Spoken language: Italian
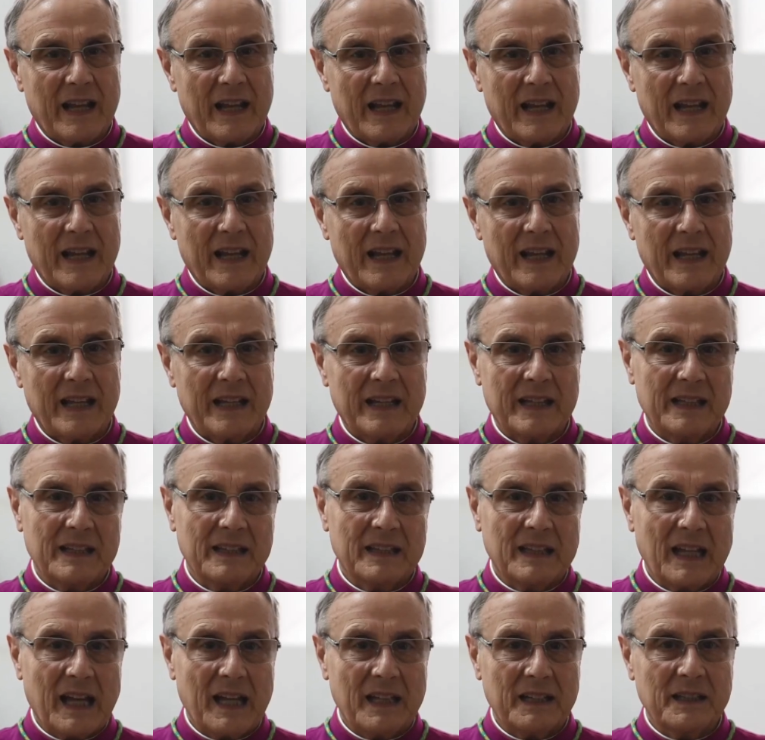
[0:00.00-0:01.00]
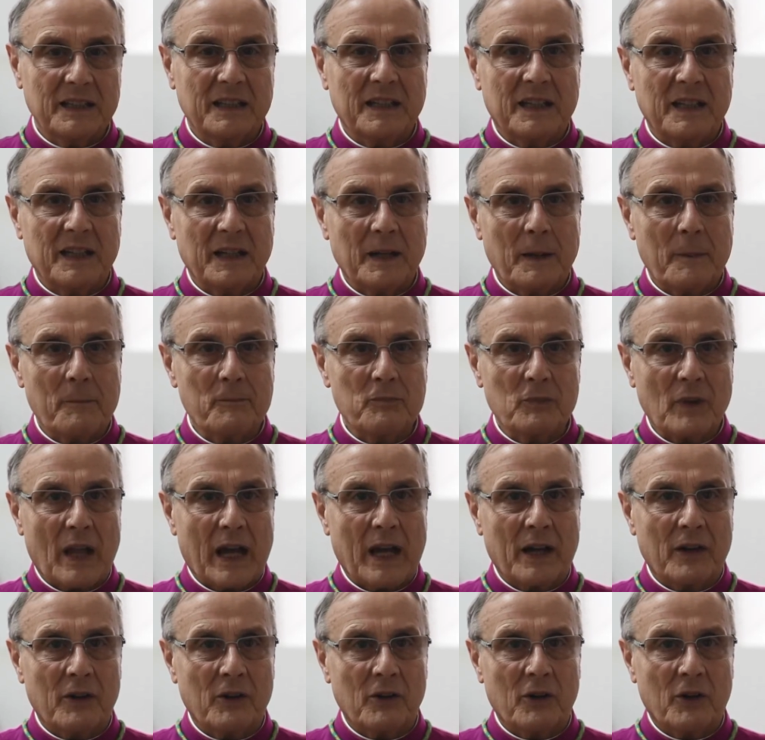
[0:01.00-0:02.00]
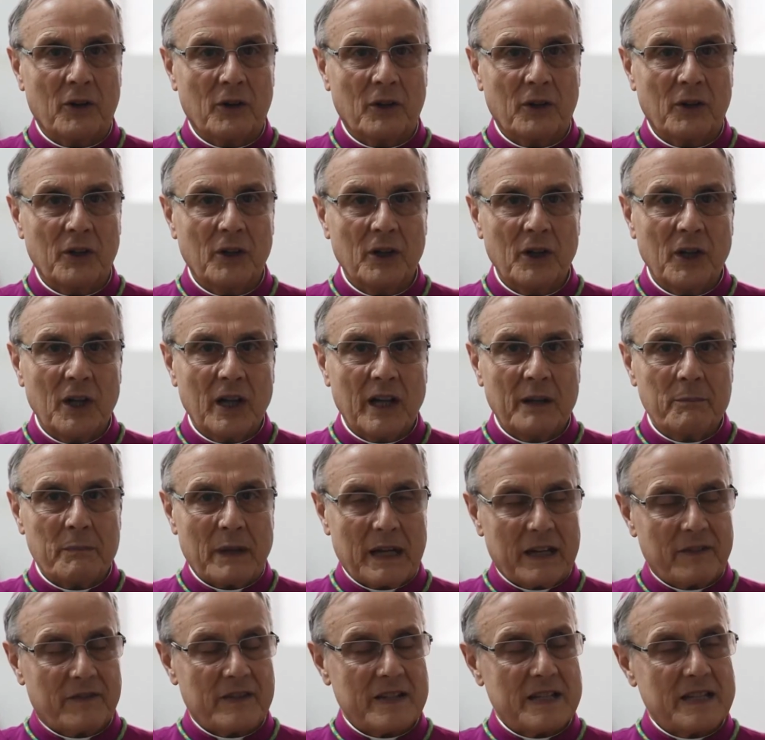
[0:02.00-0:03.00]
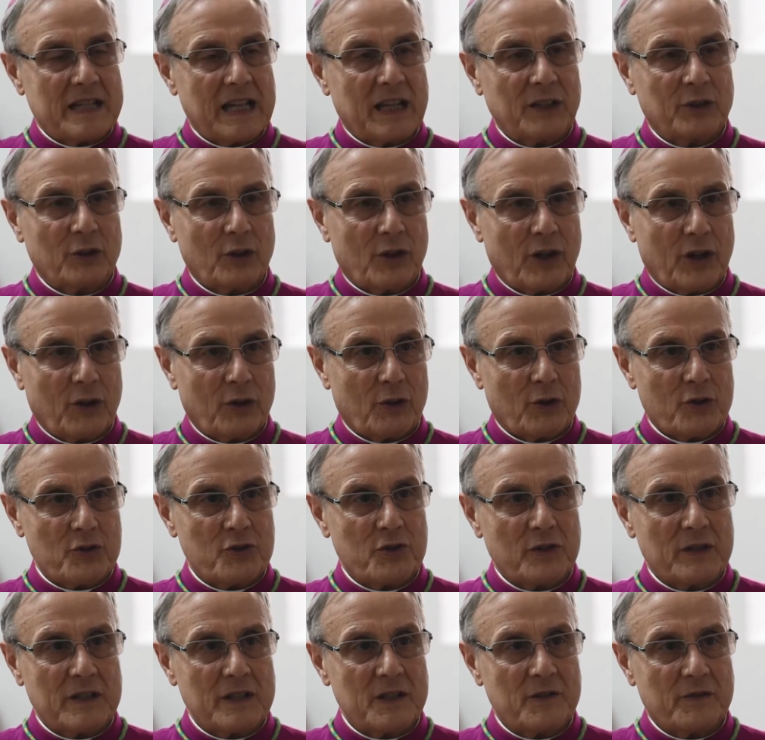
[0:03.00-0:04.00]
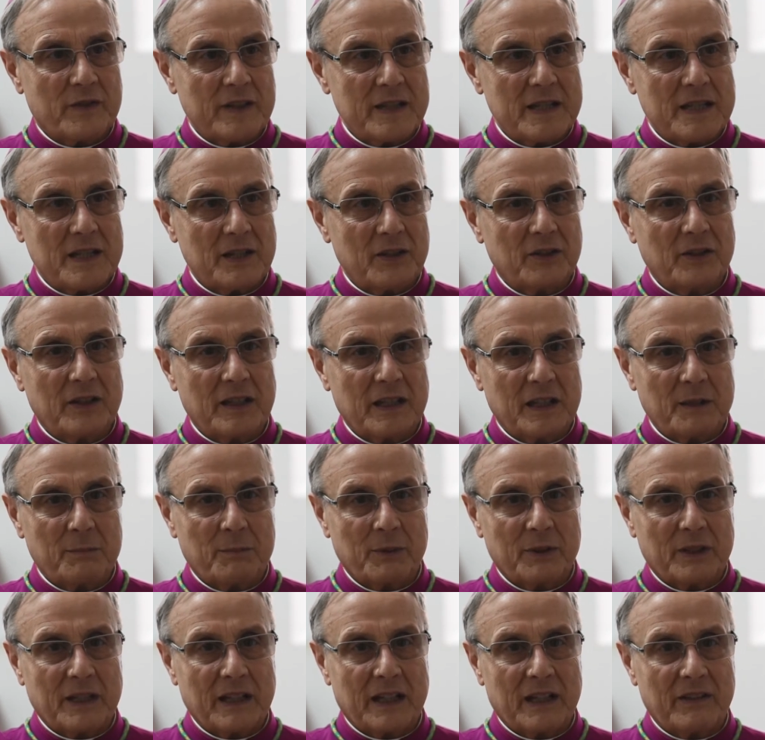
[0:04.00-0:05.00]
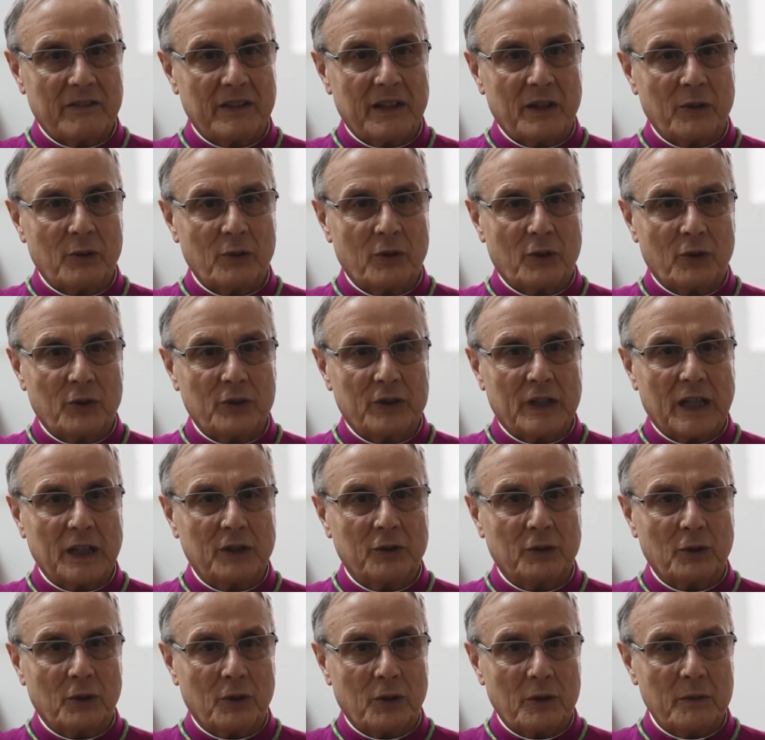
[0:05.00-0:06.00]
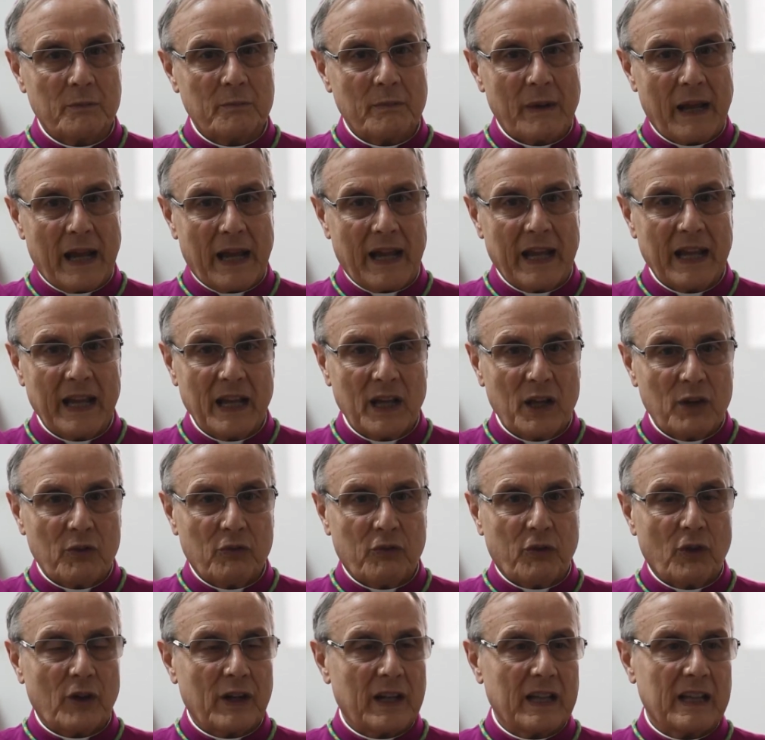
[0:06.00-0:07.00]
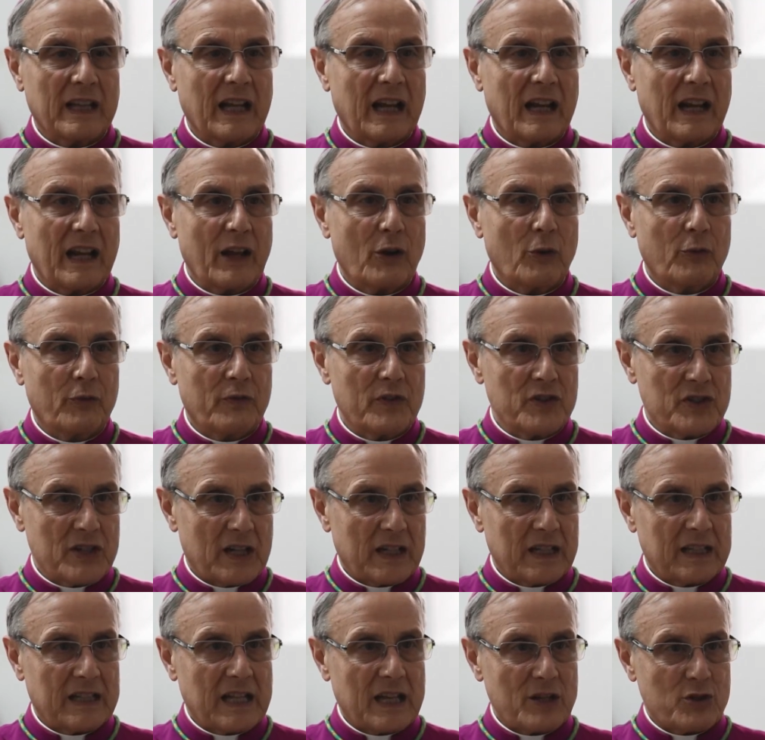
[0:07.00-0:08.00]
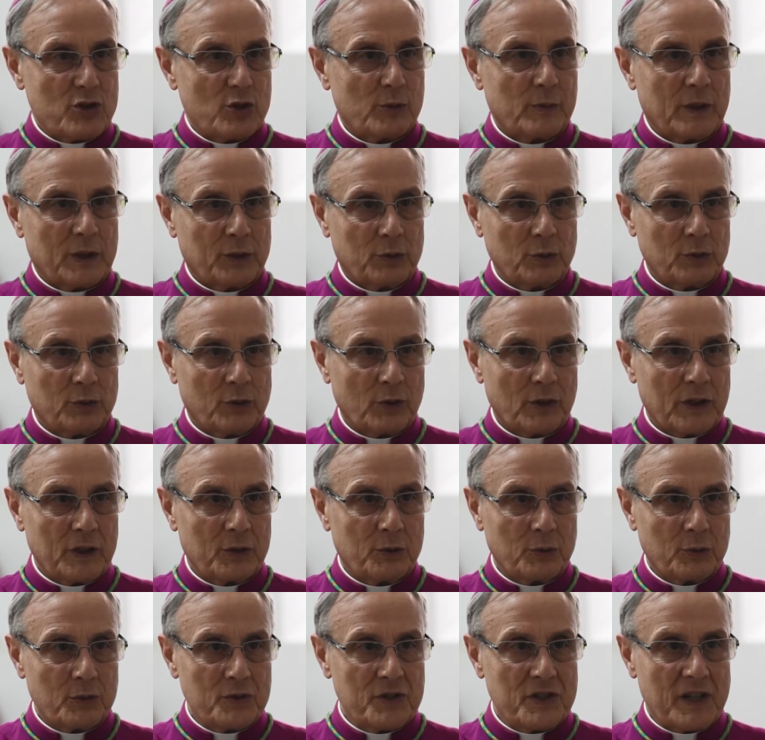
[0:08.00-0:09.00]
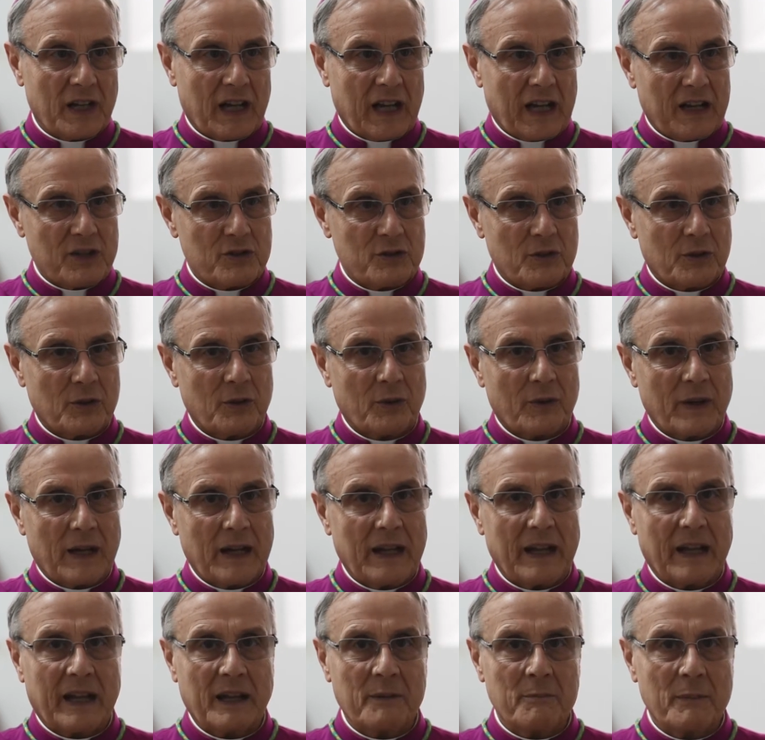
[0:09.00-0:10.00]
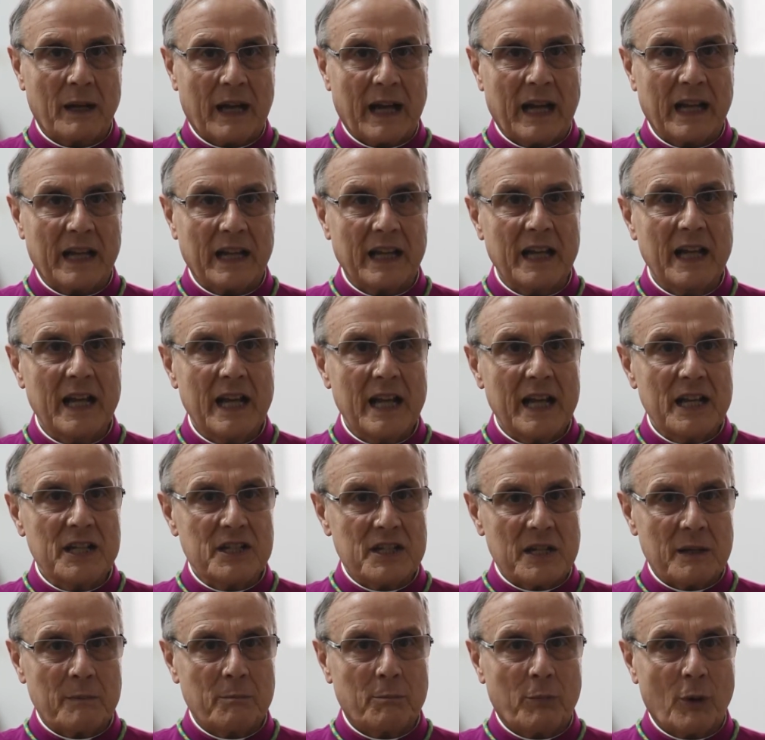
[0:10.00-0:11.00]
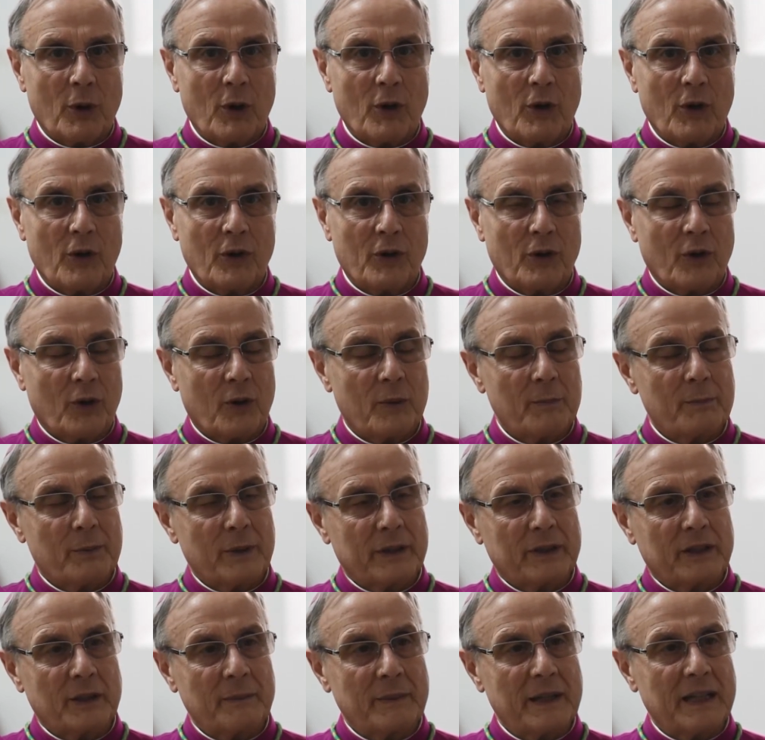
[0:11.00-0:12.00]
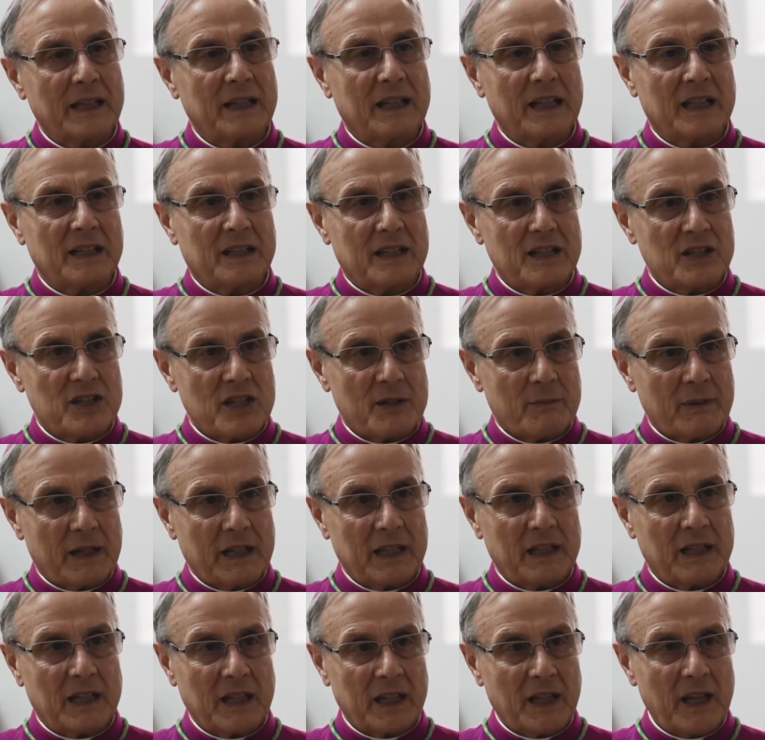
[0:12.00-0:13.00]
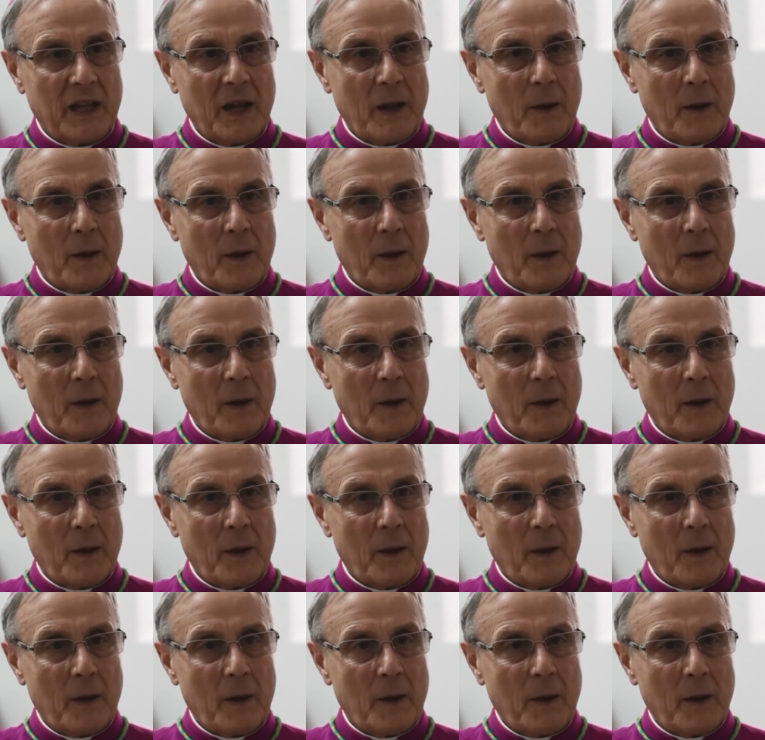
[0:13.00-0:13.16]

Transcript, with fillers: e in tanti hanno manifestato la loro soddisfazione di poter avere un contatto con me fuori dalle ufficialità, soprattutto liturgiche, che sono quelle che magari ci impongono comportamenti e atteggiamenti